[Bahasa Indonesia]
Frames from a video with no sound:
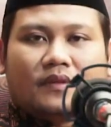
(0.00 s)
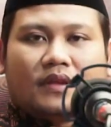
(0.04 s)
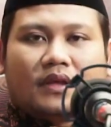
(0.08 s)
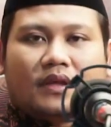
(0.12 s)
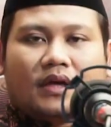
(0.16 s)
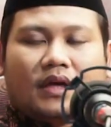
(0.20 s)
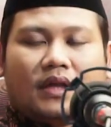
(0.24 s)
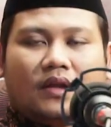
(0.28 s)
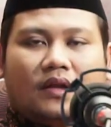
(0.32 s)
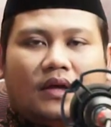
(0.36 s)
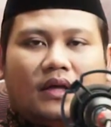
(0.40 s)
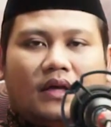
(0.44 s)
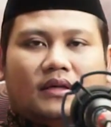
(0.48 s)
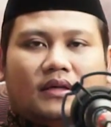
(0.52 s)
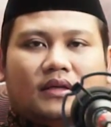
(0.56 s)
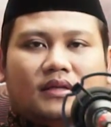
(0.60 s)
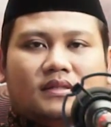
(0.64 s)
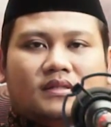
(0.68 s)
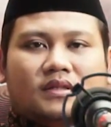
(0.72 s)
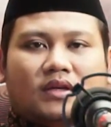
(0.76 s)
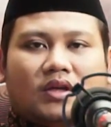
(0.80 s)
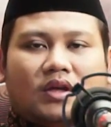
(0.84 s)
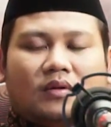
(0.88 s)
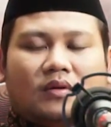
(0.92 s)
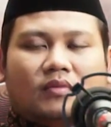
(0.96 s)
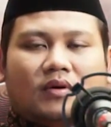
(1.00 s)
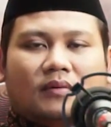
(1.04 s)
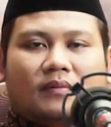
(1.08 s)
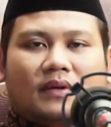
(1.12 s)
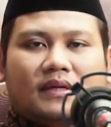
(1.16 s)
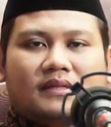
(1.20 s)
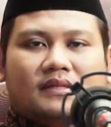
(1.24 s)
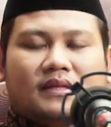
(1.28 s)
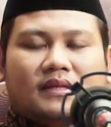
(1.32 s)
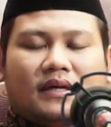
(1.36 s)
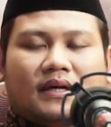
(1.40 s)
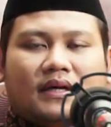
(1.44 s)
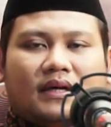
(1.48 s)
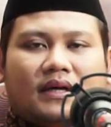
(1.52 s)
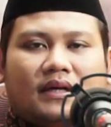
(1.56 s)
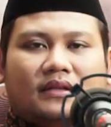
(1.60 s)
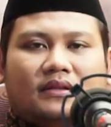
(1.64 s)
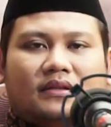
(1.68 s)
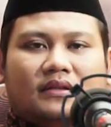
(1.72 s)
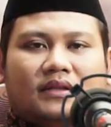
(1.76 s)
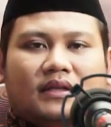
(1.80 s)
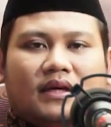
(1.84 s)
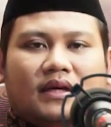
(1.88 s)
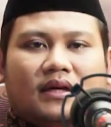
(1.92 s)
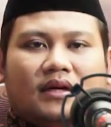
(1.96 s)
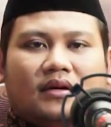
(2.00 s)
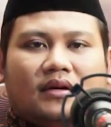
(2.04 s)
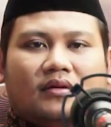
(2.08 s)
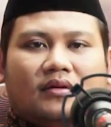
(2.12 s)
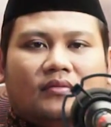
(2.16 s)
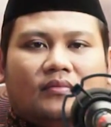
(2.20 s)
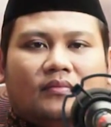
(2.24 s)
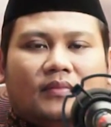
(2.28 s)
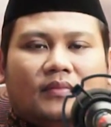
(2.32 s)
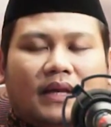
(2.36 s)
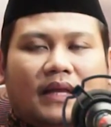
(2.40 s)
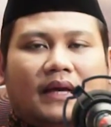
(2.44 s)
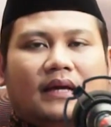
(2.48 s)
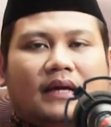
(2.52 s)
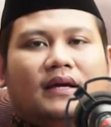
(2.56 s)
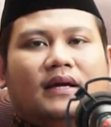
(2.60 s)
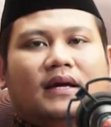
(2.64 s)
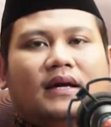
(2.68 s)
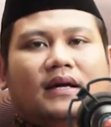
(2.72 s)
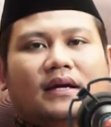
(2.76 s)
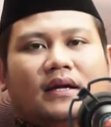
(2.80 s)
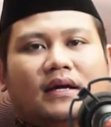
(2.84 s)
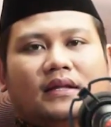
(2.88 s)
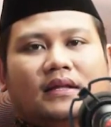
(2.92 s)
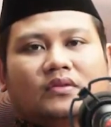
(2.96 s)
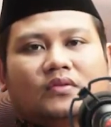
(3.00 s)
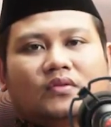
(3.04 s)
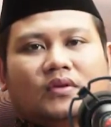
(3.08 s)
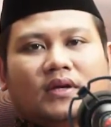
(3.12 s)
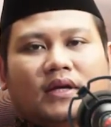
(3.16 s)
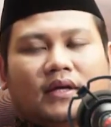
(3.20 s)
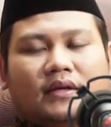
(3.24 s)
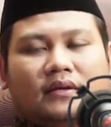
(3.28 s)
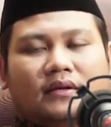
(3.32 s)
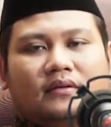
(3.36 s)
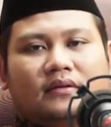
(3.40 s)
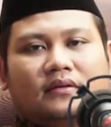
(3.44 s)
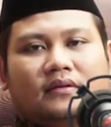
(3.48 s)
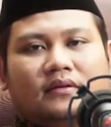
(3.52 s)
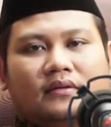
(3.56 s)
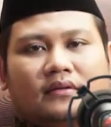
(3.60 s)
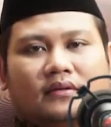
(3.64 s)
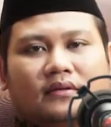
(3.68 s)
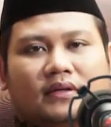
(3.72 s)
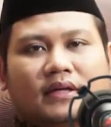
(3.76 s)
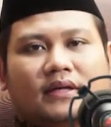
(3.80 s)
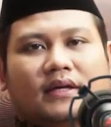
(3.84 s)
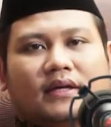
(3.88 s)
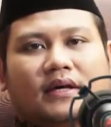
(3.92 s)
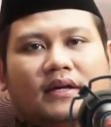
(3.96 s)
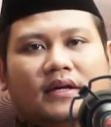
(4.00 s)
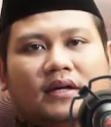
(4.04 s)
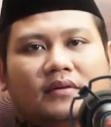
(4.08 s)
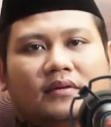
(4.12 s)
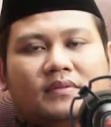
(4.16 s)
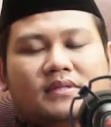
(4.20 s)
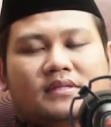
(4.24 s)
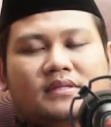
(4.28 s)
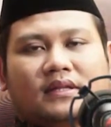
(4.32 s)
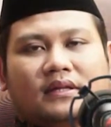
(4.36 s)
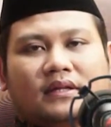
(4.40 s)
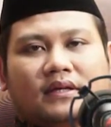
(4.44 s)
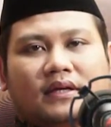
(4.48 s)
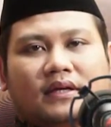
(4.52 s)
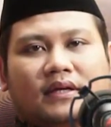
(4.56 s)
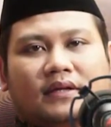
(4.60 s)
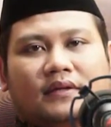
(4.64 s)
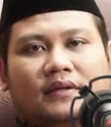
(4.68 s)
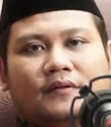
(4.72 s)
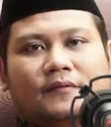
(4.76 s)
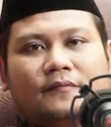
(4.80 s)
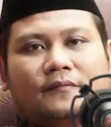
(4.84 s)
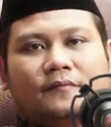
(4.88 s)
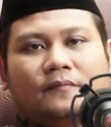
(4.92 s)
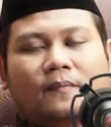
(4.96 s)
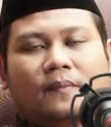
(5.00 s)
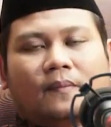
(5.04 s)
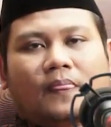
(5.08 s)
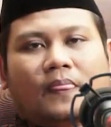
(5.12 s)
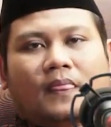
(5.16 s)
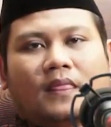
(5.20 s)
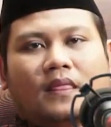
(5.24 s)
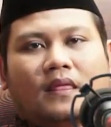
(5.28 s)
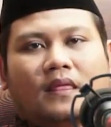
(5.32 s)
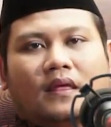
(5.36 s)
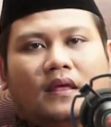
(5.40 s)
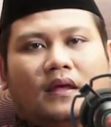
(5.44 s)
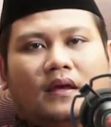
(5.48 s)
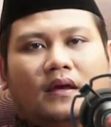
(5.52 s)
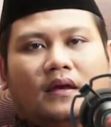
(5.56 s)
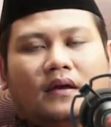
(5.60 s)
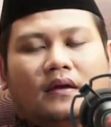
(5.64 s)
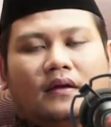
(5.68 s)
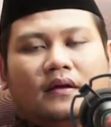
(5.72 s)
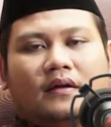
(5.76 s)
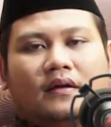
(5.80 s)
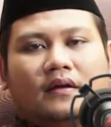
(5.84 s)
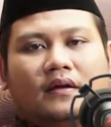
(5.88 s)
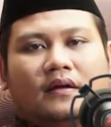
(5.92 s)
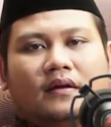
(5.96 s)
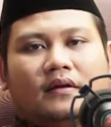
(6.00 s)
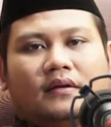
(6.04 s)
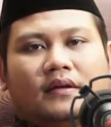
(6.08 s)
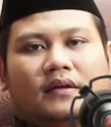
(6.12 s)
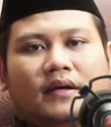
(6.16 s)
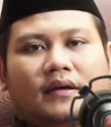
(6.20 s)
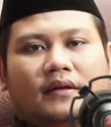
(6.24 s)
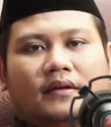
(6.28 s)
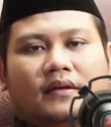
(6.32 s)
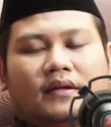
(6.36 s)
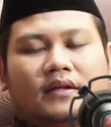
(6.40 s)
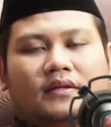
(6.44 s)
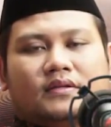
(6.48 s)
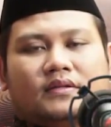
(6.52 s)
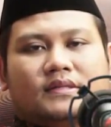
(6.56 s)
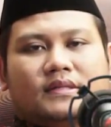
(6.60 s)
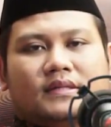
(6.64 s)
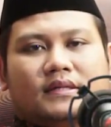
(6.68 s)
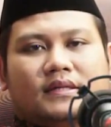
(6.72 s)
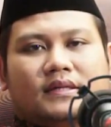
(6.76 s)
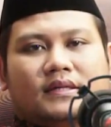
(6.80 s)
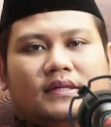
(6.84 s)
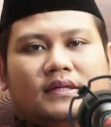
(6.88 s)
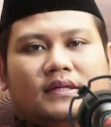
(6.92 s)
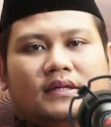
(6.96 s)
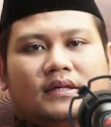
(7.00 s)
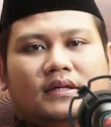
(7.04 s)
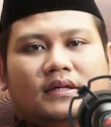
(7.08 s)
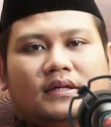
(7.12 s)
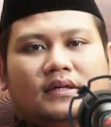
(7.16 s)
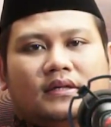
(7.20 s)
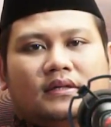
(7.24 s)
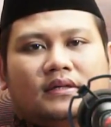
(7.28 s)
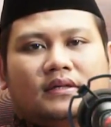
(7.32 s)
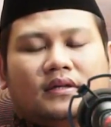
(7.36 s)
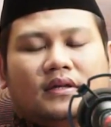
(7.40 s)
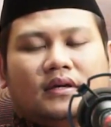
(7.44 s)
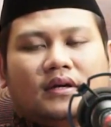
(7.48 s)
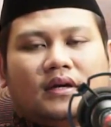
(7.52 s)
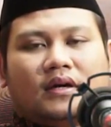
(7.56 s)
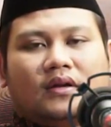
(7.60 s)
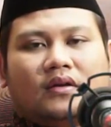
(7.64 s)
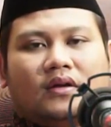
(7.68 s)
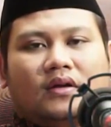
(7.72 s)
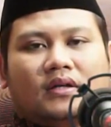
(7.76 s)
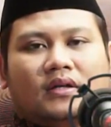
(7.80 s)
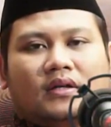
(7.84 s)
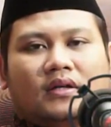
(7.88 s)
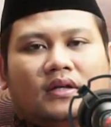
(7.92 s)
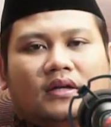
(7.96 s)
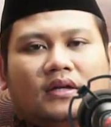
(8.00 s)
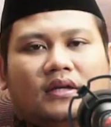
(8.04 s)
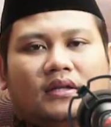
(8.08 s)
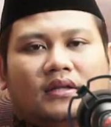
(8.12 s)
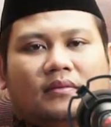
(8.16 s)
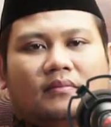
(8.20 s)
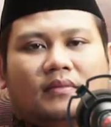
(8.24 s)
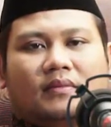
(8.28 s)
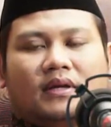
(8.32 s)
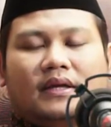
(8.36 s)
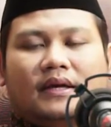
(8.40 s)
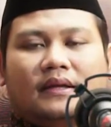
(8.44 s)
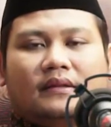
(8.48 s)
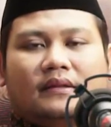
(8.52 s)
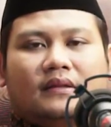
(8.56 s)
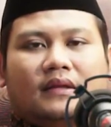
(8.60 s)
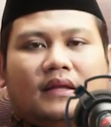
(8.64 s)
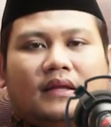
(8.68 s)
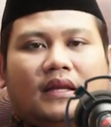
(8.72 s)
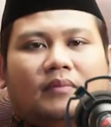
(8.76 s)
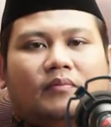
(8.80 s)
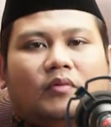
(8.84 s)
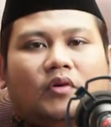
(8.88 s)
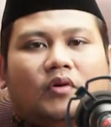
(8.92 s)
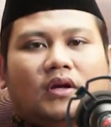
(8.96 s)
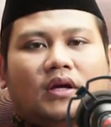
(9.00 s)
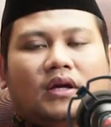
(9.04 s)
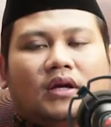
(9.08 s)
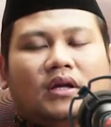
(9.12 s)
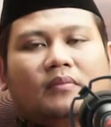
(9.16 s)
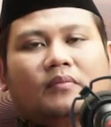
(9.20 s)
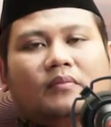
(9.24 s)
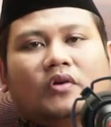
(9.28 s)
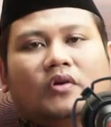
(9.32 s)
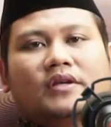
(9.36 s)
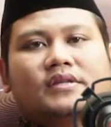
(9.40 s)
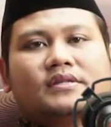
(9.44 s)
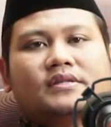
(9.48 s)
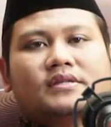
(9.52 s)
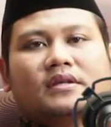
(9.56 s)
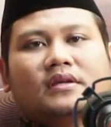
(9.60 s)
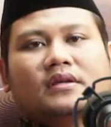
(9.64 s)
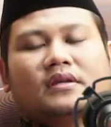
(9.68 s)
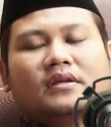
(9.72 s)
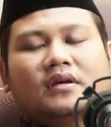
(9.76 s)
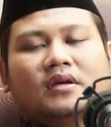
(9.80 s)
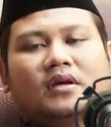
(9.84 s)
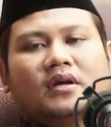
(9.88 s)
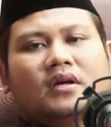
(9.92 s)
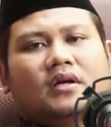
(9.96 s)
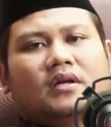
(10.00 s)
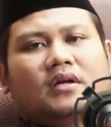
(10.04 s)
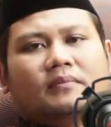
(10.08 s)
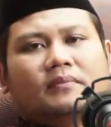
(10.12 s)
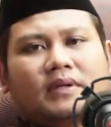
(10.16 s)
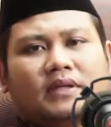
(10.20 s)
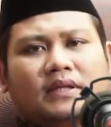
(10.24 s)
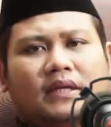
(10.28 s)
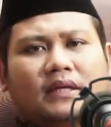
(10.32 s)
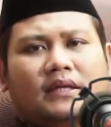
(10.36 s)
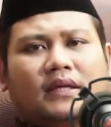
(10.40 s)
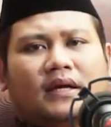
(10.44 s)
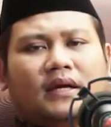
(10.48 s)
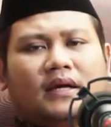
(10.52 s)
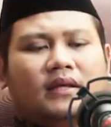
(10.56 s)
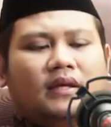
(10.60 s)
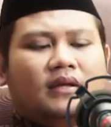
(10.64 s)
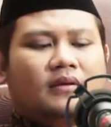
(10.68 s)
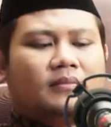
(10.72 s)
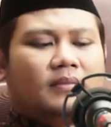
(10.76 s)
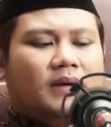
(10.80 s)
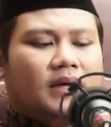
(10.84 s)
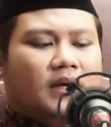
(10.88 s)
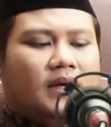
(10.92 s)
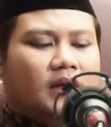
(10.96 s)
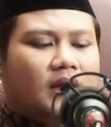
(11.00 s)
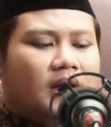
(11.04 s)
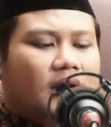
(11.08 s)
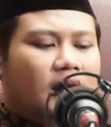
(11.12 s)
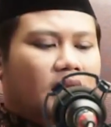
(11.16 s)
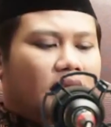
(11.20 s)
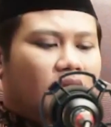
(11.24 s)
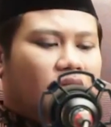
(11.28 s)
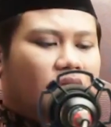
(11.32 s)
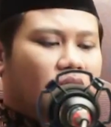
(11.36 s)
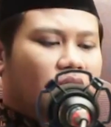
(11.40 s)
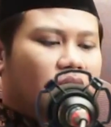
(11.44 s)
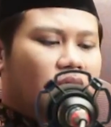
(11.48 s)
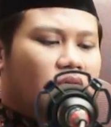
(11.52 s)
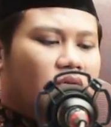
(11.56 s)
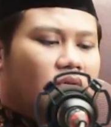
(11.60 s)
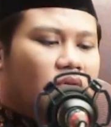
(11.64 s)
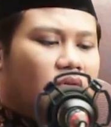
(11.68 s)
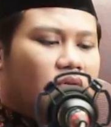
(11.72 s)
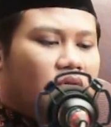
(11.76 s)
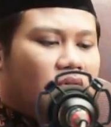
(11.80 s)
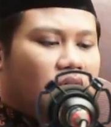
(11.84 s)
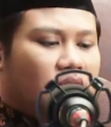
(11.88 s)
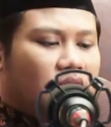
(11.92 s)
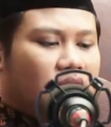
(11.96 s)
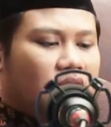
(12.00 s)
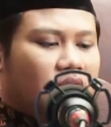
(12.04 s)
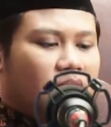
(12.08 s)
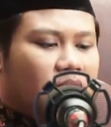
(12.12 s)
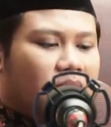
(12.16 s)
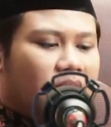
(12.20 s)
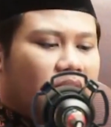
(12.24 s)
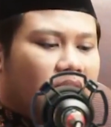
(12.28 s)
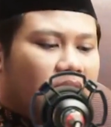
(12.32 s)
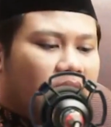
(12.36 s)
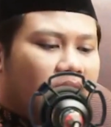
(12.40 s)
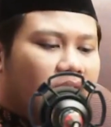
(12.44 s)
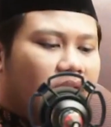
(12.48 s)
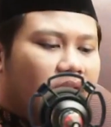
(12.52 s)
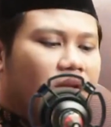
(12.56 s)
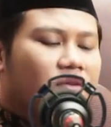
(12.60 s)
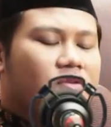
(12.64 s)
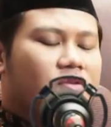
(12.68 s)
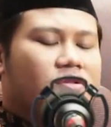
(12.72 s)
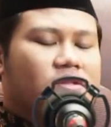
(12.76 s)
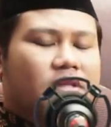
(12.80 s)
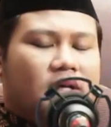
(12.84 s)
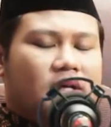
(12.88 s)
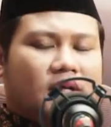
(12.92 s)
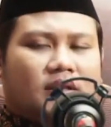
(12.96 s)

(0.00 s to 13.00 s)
kalau ada sekelompok masyarakat yang melanggar aturan negara misalkan. Ya. Nah, ini e, kalau ada kita melihat ya laporkan ke polisi. Pertanyaannya, Pak, kalau e, atau pertanyaan gini ustadz,